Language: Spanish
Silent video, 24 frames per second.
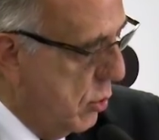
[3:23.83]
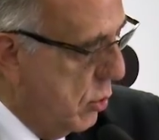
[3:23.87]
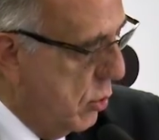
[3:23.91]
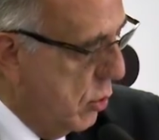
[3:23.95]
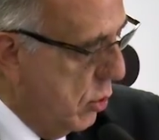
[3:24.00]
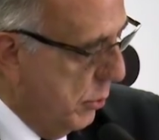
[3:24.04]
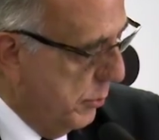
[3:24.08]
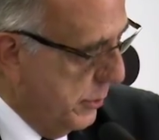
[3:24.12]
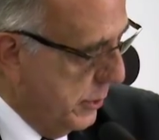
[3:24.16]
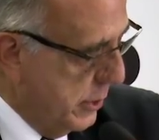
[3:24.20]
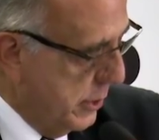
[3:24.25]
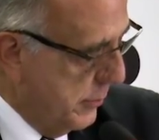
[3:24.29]

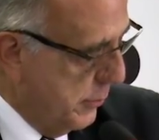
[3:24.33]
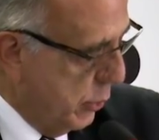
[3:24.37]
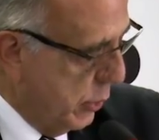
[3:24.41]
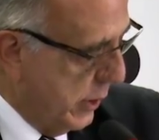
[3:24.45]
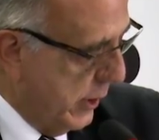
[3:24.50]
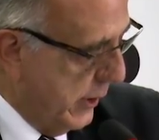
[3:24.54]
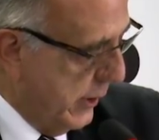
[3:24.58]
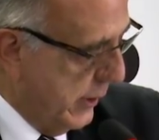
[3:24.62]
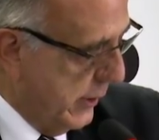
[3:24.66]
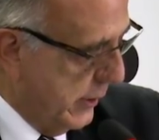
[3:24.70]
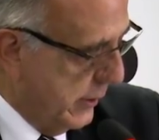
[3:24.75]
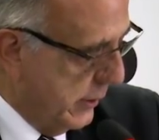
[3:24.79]
Lo mismo
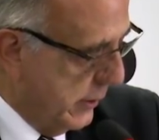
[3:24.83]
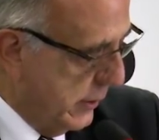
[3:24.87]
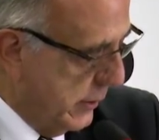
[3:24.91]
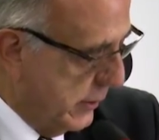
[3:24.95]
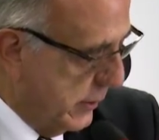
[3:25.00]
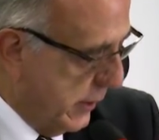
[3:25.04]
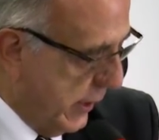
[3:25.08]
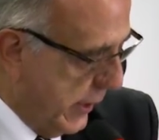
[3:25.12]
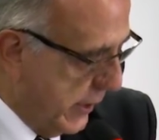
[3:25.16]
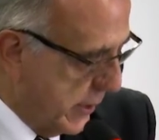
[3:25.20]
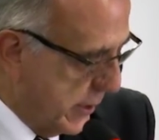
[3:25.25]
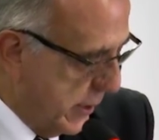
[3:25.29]
que
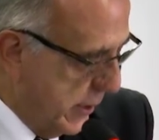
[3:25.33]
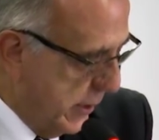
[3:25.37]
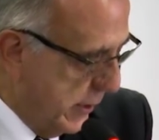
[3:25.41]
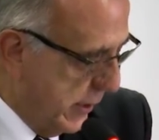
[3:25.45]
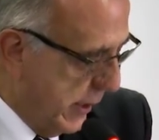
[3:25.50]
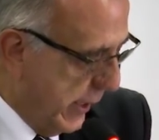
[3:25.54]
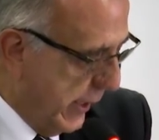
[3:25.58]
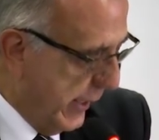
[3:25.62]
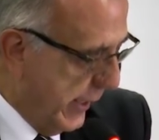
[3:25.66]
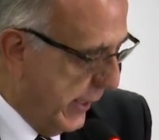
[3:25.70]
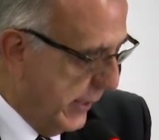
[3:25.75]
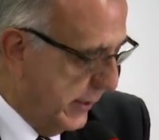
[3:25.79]
tres
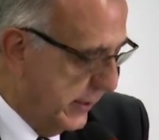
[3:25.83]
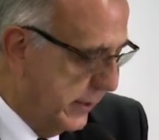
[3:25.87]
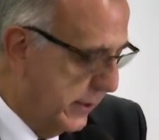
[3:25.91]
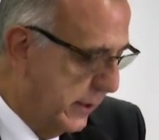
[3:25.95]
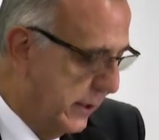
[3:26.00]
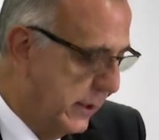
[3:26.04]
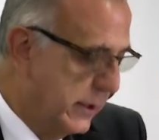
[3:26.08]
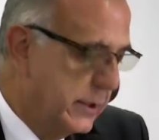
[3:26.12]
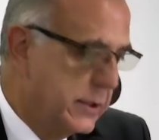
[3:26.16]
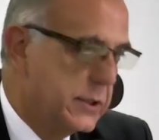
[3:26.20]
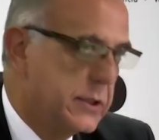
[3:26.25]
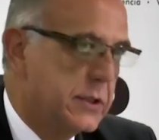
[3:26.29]

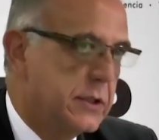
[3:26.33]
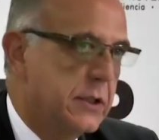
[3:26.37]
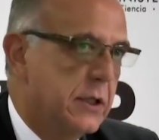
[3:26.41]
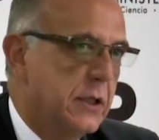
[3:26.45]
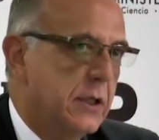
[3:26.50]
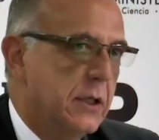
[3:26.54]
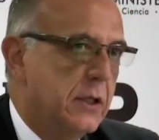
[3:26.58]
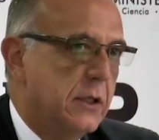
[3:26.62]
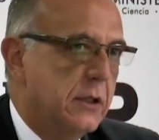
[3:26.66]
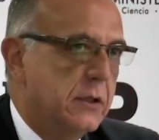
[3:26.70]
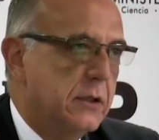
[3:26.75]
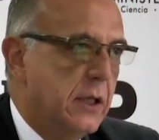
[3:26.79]
integrantes
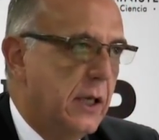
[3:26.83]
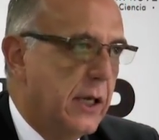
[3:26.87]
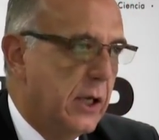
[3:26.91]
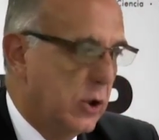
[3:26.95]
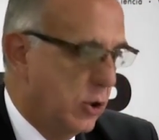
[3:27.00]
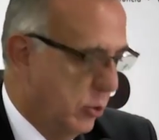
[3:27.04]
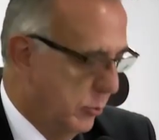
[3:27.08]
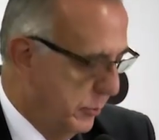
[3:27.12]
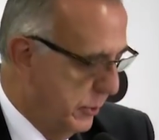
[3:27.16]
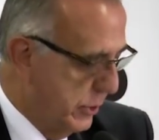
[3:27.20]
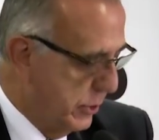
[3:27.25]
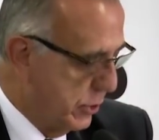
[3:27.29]
de la
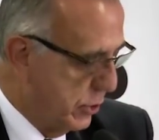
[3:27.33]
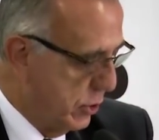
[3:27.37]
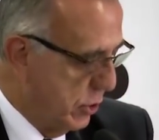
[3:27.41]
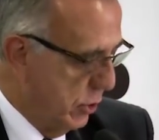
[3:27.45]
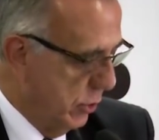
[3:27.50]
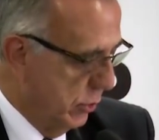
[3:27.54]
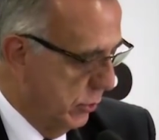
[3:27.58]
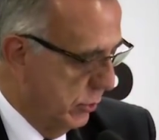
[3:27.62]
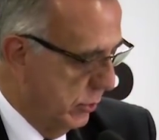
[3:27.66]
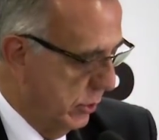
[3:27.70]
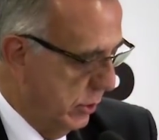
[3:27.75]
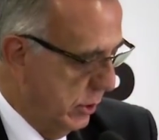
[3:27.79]

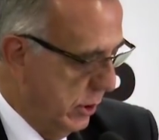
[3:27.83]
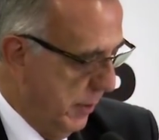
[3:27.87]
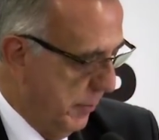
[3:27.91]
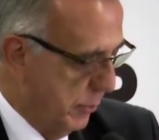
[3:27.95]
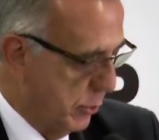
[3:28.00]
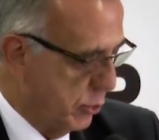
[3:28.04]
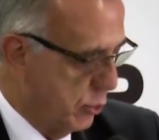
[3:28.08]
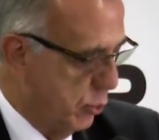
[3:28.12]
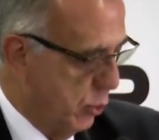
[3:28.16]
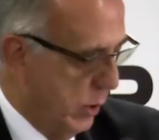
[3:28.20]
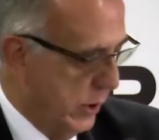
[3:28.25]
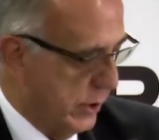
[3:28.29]
Comisión de
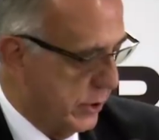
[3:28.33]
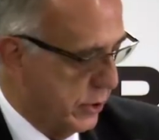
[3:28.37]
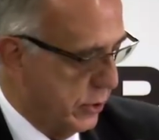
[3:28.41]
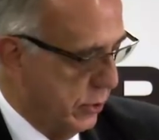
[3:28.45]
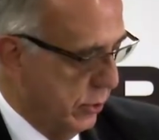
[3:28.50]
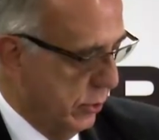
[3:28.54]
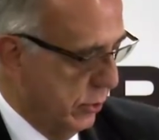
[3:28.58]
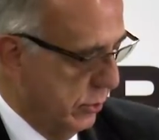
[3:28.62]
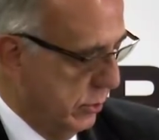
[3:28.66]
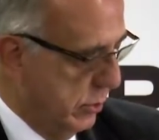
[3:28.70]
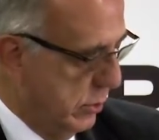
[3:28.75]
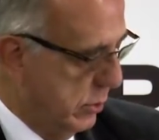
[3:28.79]

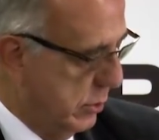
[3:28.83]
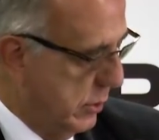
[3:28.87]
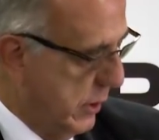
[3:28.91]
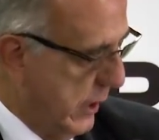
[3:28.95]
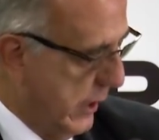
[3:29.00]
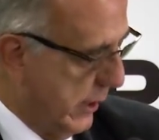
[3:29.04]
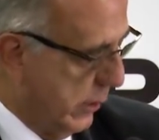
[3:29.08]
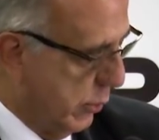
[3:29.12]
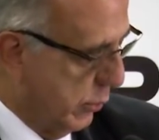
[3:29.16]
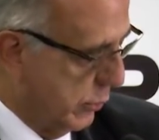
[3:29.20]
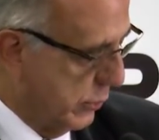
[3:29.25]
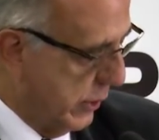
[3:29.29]
Postulación de
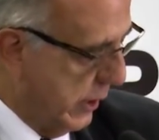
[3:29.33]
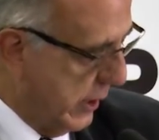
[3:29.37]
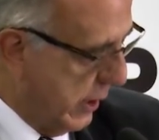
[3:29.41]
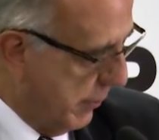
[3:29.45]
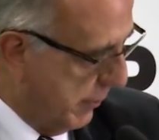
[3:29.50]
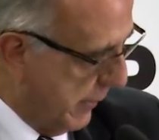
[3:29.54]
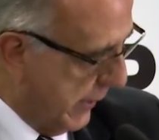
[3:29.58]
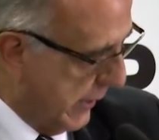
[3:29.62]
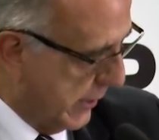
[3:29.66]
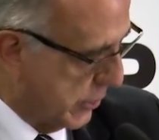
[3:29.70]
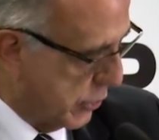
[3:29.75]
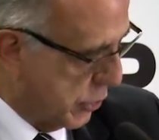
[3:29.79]
la Corte de
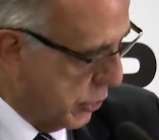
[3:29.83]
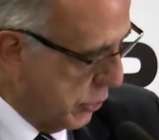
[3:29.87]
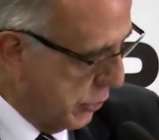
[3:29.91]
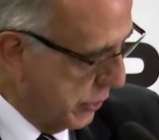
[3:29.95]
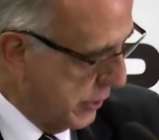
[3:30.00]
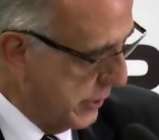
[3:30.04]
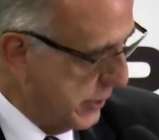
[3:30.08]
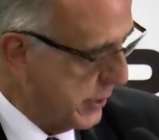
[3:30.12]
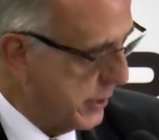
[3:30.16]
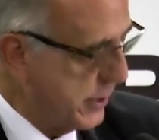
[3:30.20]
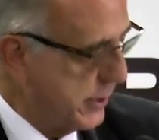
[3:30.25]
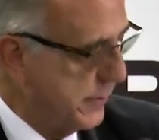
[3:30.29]

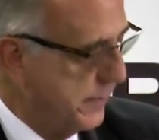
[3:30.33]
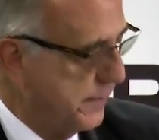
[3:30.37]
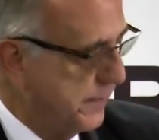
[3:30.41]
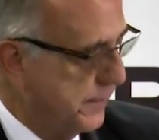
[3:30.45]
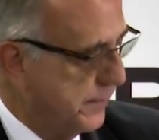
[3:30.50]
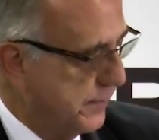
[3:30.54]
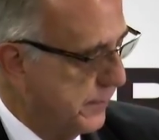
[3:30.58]
Apelaciones,